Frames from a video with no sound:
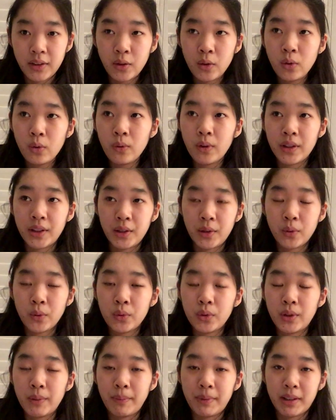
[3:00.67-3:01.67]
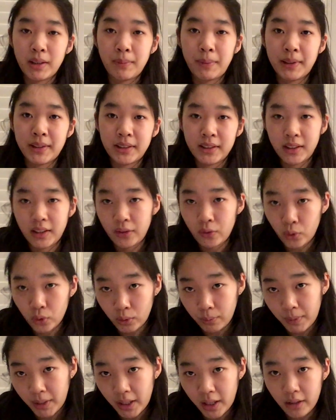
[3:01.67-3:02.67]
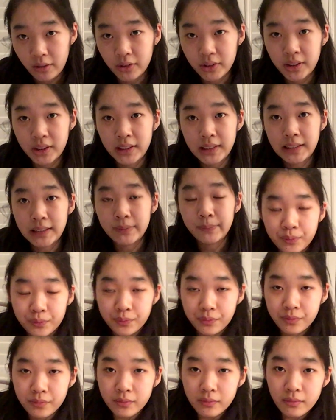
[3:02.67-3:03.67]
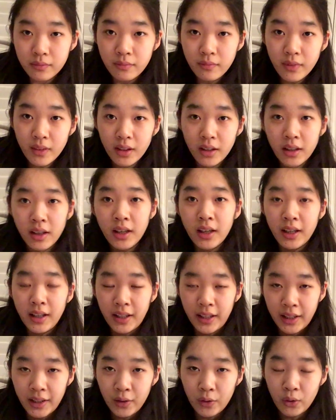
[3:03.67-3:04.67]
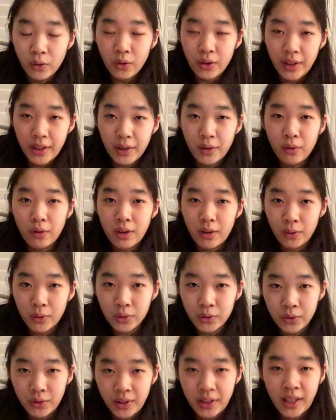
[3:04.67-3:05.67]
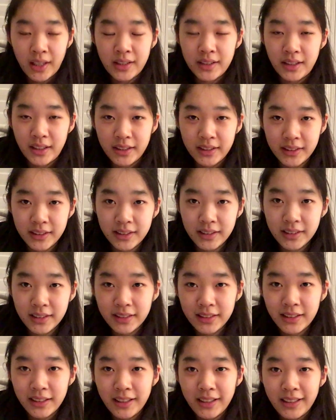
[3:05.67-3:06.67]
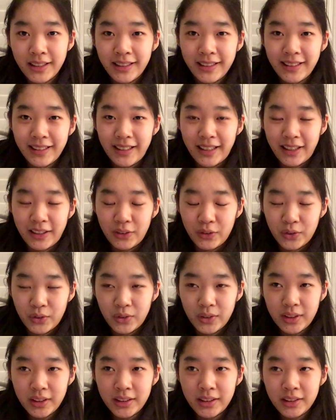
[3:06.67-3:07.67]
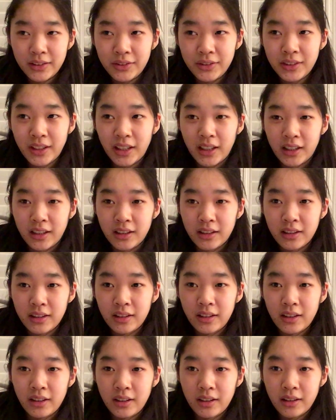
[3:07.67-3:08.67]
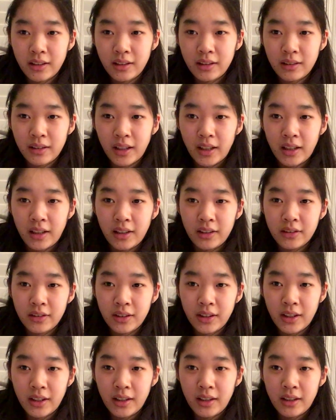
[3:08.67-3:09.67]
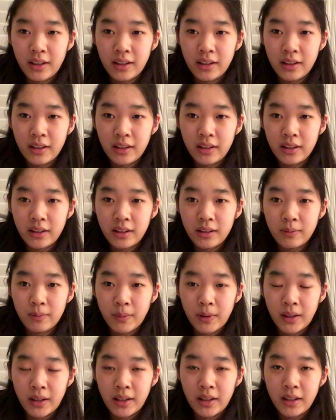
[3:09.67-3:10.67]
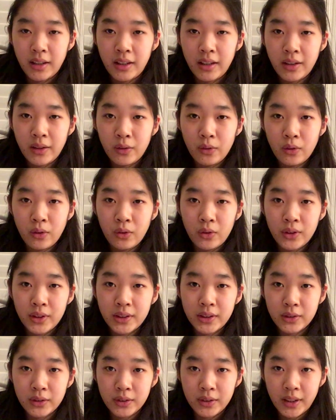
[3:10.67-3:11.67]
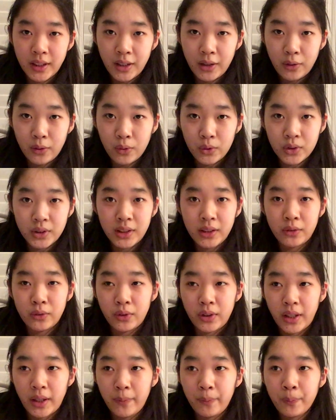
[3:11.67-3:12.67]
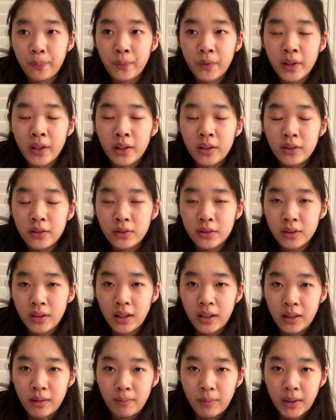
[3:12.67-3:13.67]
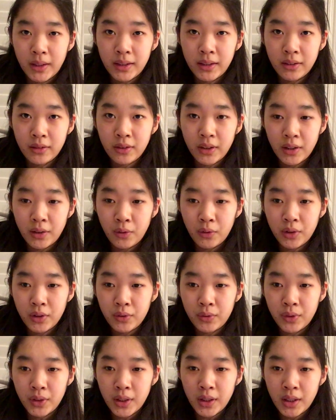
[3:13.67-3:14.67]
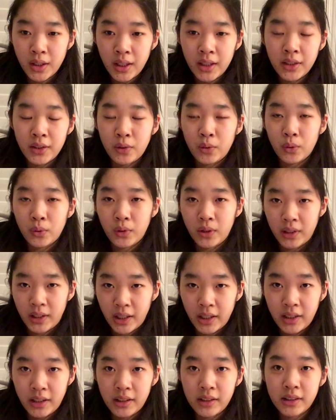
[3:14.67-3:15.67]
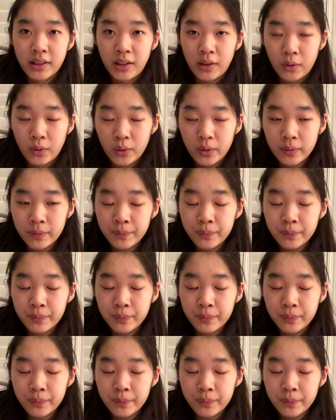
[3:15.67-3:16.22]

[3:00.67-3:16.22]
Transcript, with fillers: 日本は日本でまた別に好みがあるし英語英語は本当に大事ですあの私普段大学でまあ英語を一応専攻してるので普段全く英語に触れてないってことはないんですけど